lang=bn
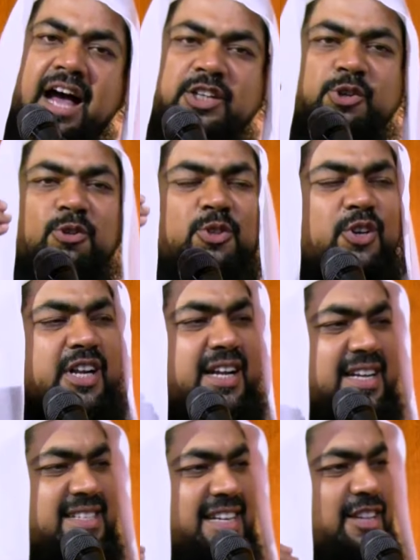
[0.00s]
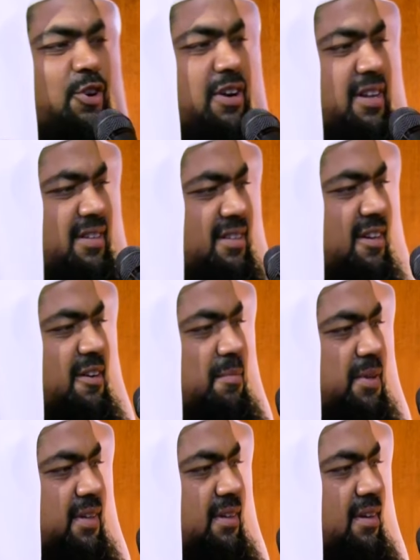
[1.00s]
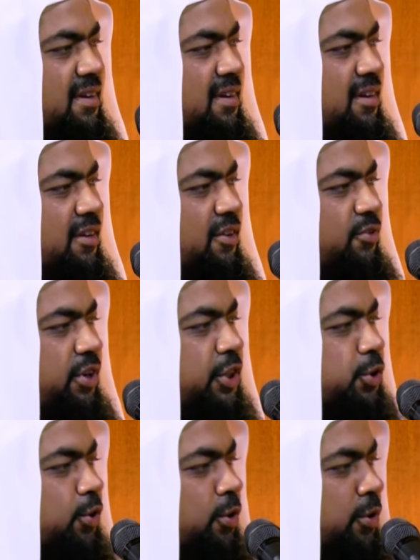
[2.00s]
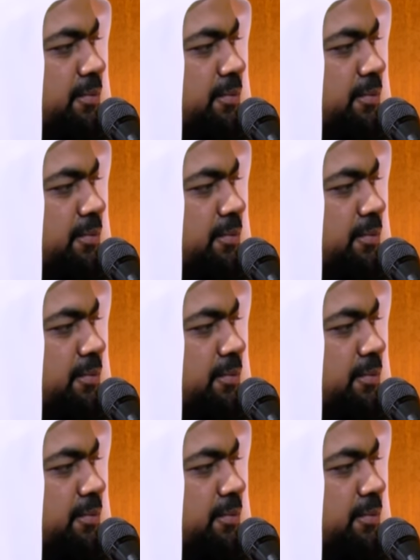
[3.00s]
আসল জনের কাছেই ধর্ণা দিতে হবে তো এই জন্য